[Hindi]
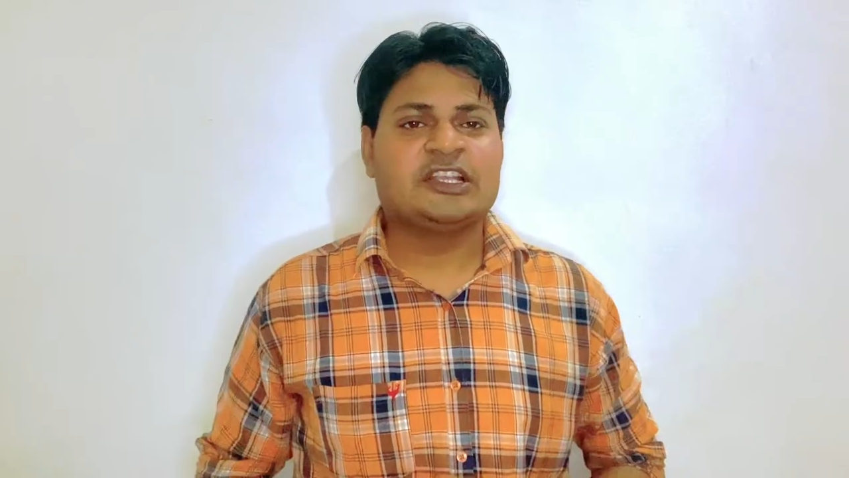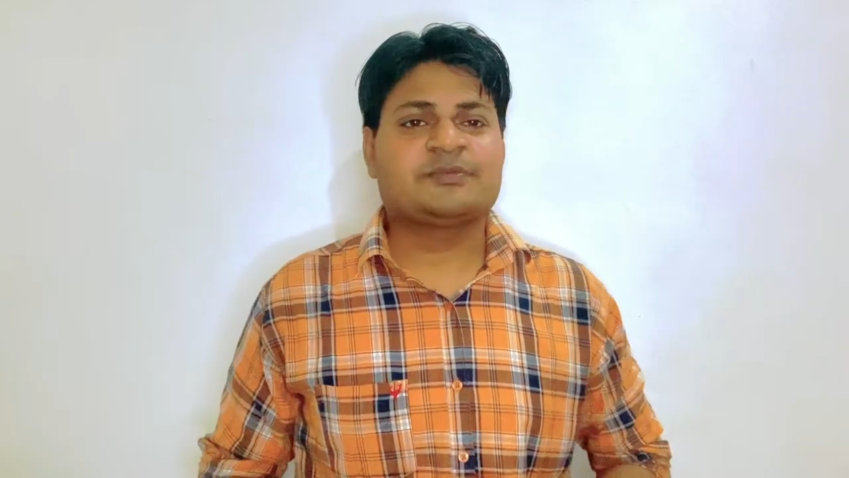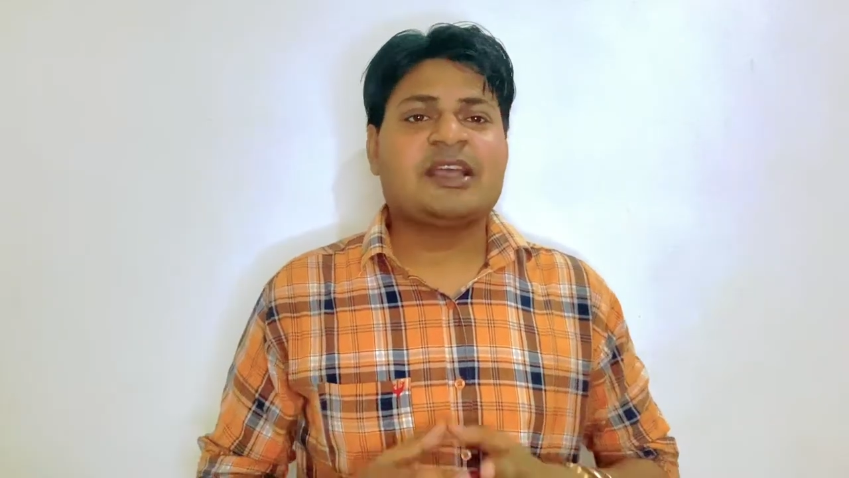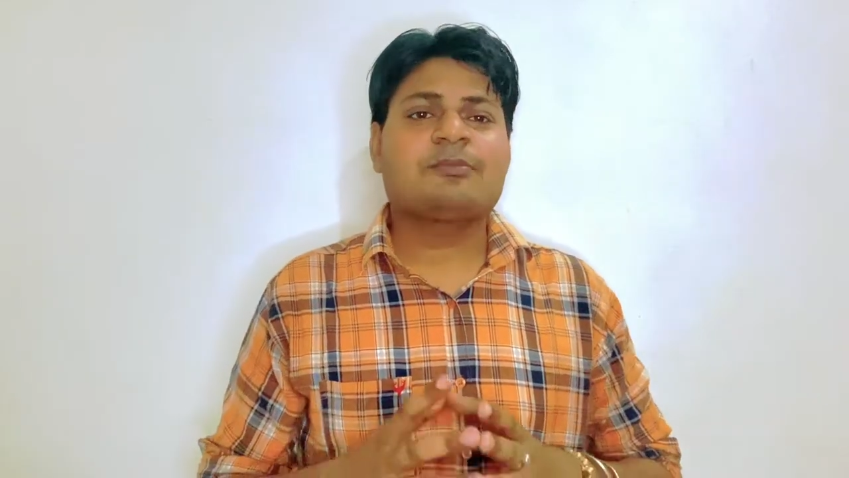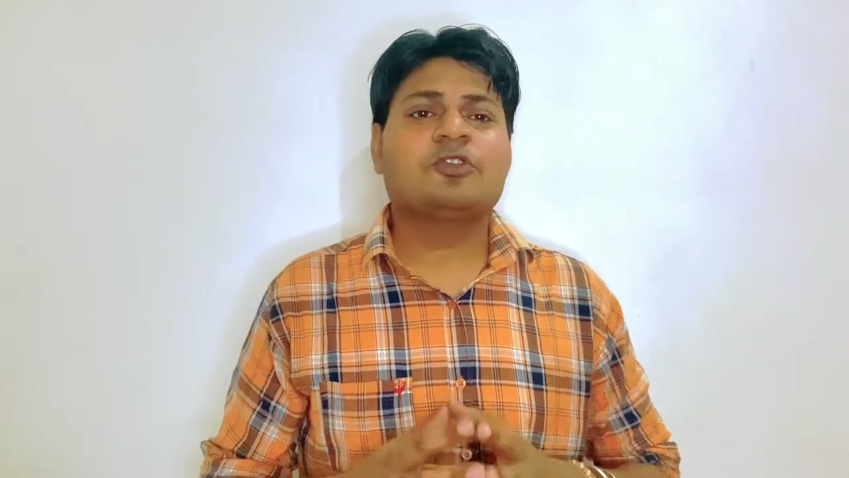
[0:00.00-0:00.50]

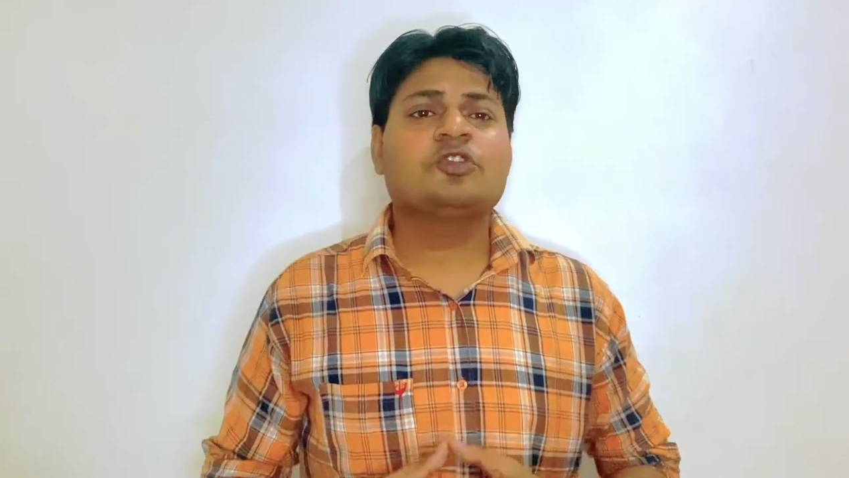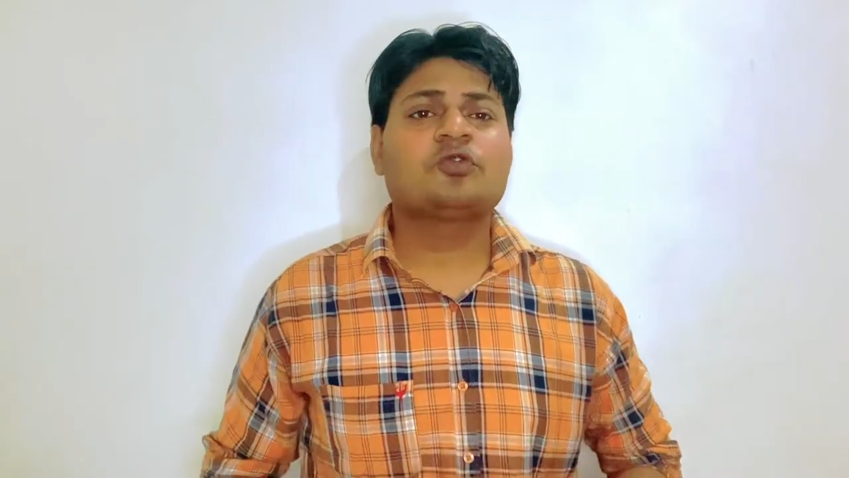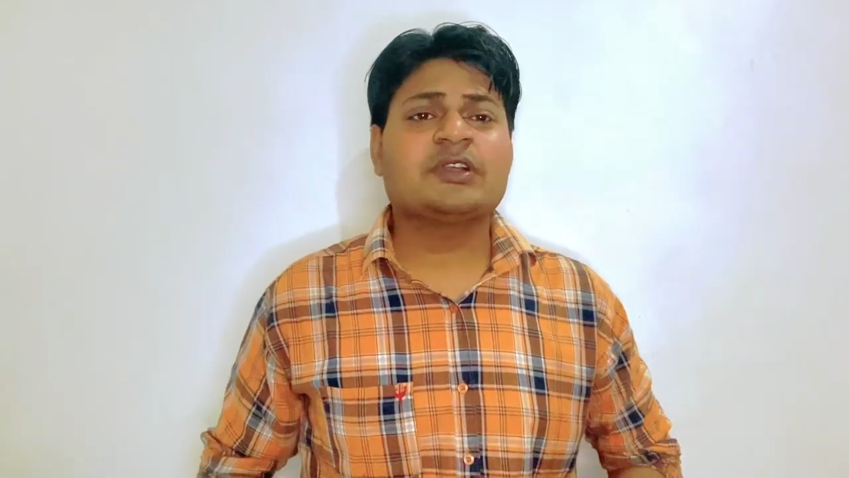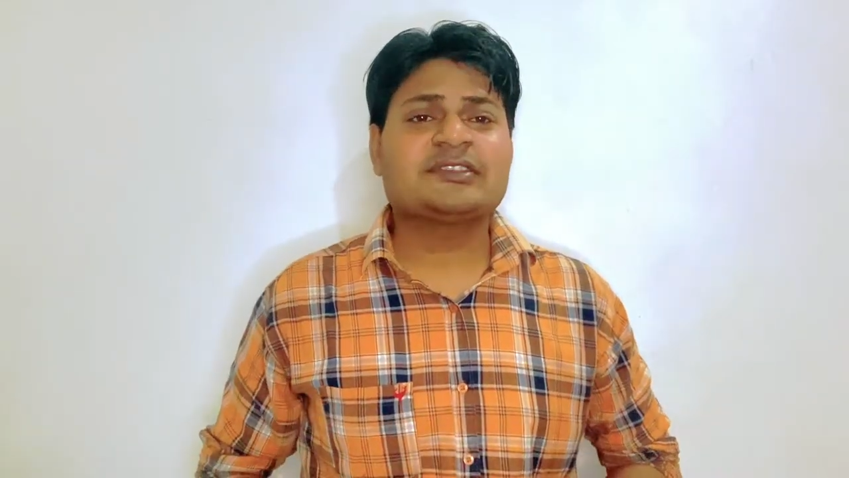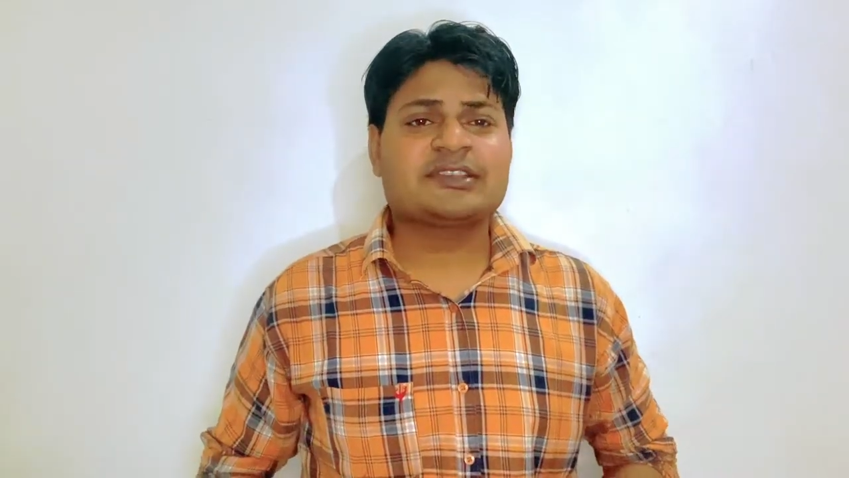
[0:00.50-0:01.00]
इसमें आपको
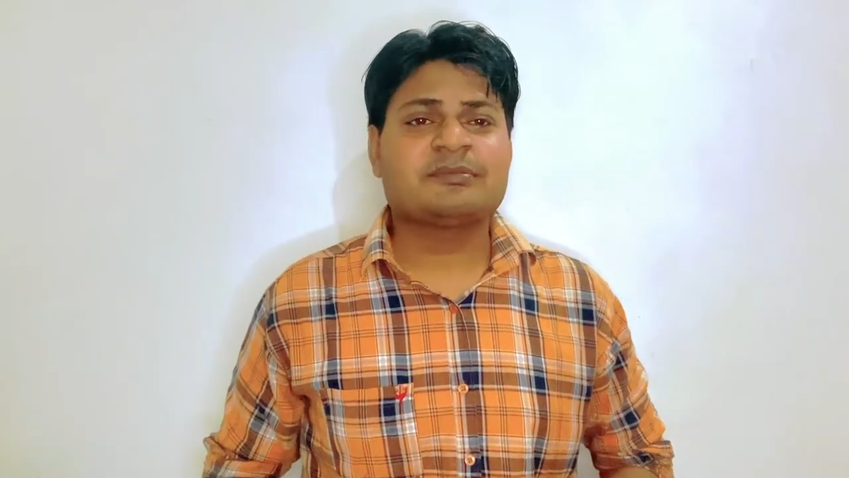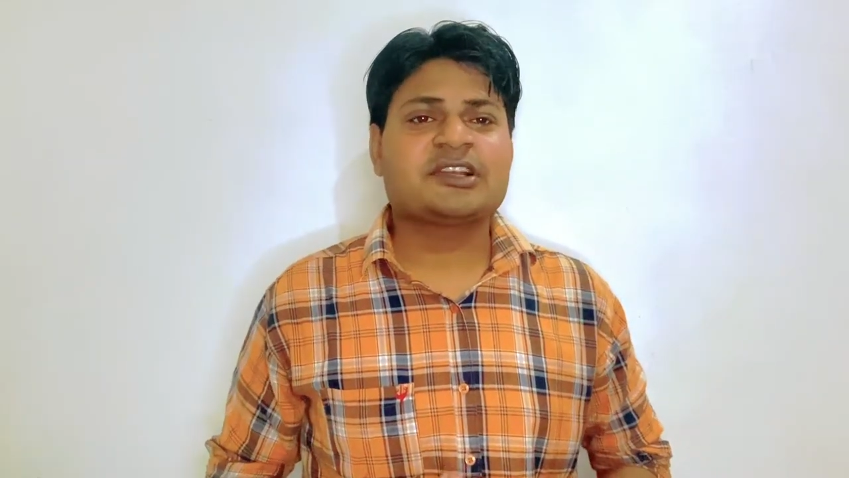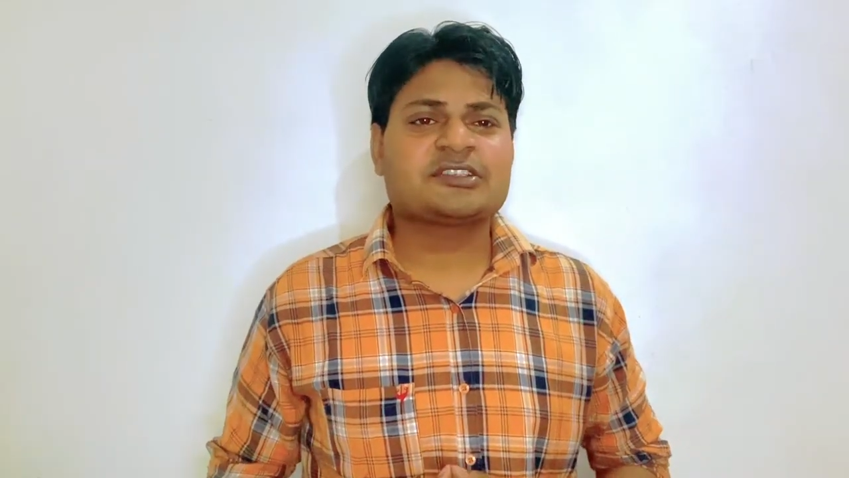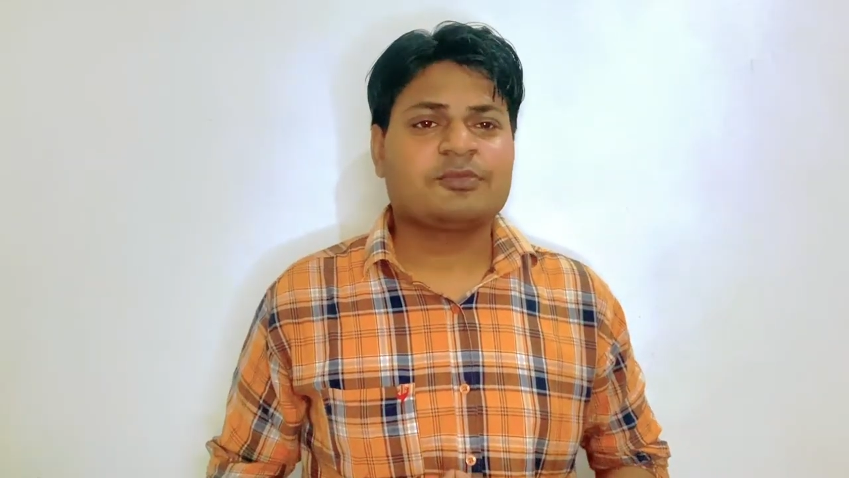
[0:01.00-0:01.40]
डुअल सिम का